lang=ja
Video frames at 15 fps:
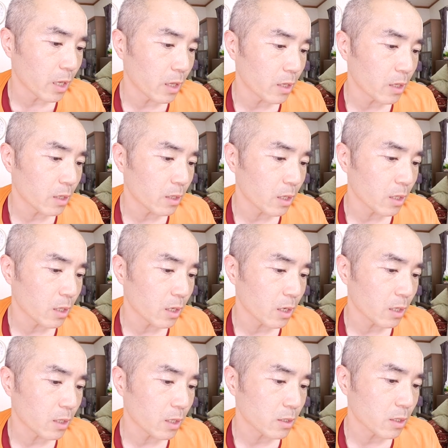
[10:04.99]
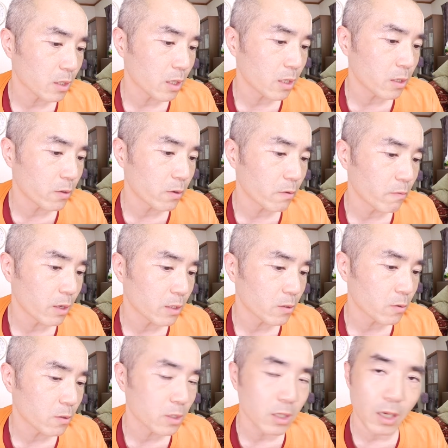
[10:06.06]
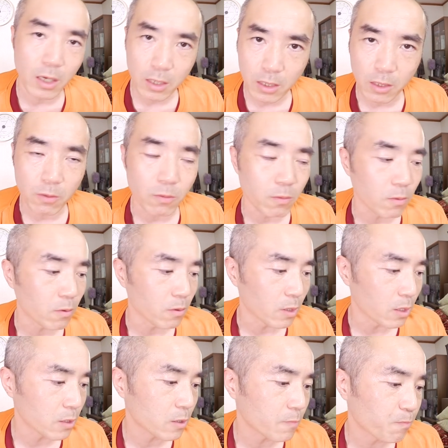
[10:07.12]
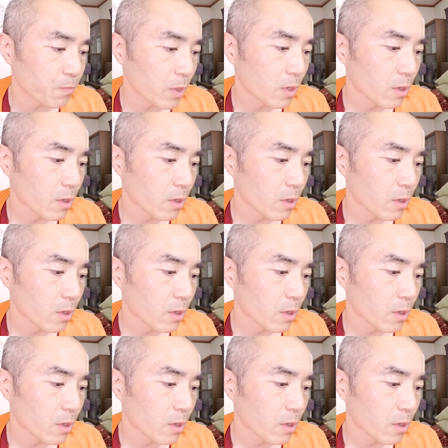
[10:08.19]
平均的な硬さで匂いは少しありってところです。